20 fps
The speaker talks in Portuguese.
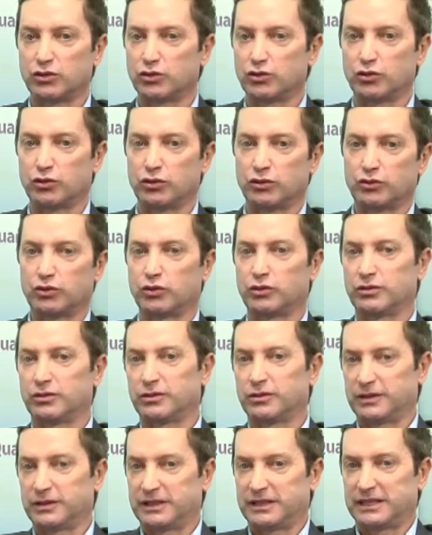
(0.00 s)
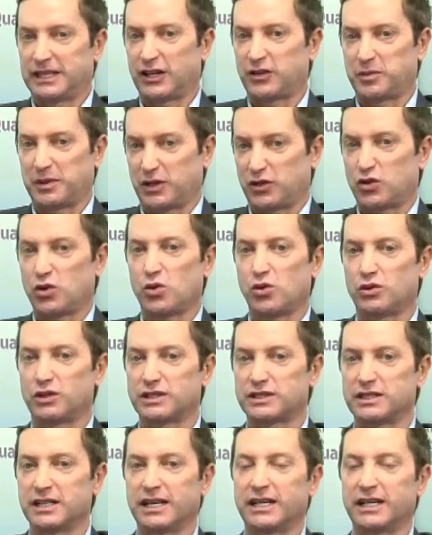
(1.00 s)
do, do, das pessoas, né?